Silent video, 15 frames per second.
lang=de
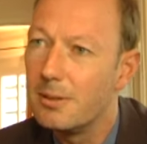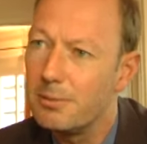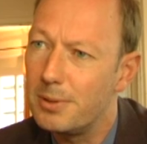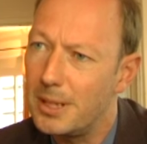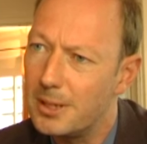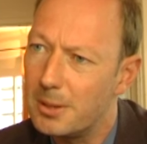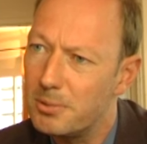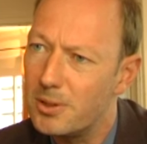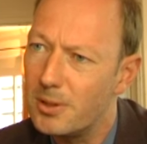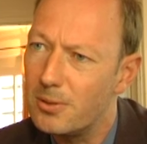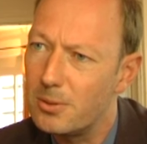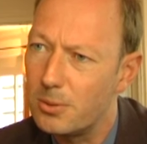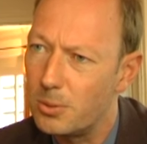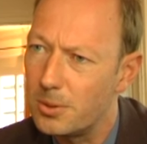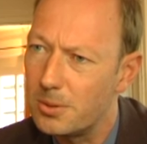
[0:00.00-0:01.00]

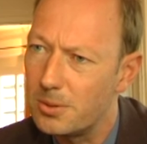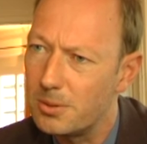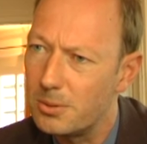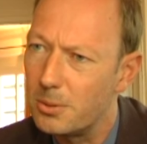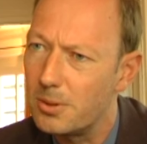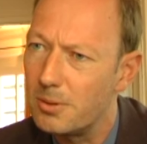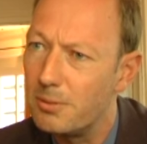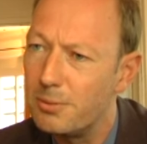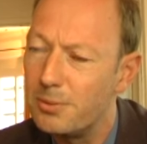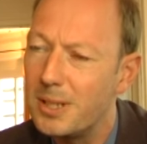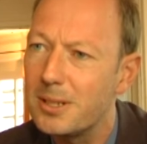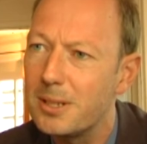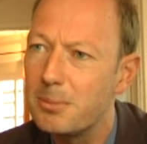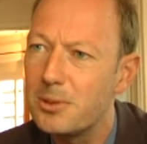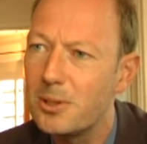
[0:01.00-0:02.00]
Feldhamsters, rot, roten
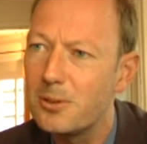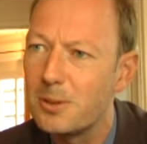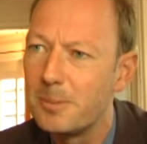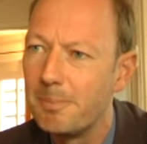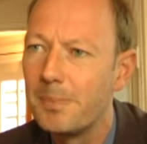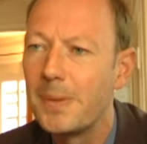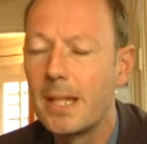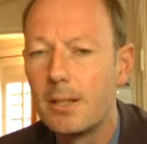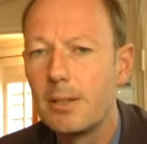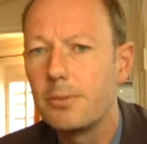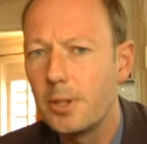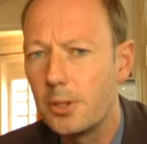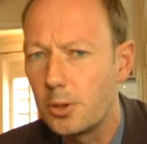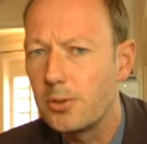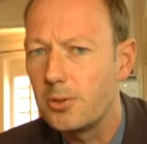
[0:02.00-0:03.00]
Feldhamsters,
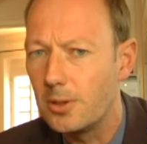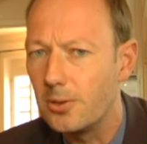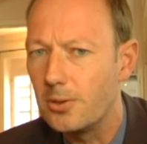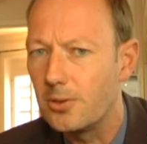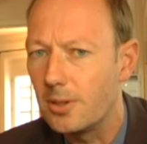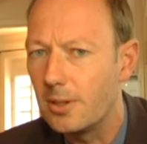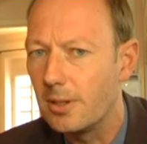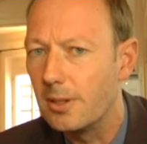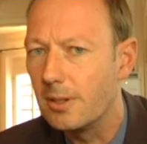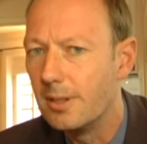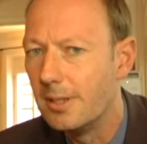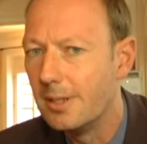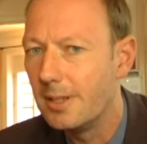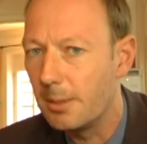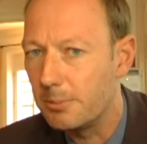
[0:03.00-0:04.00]
für den Schutz dieses äh,
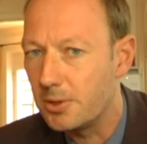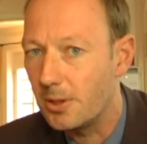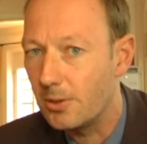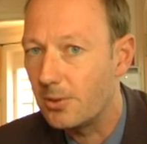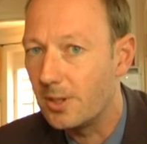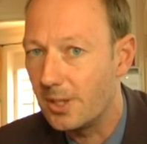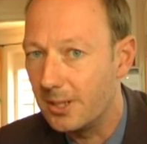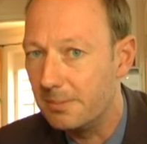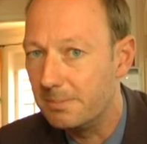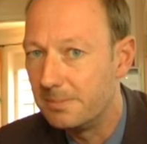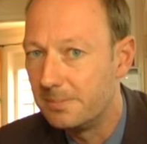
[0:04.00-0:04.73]
Hamsters ein.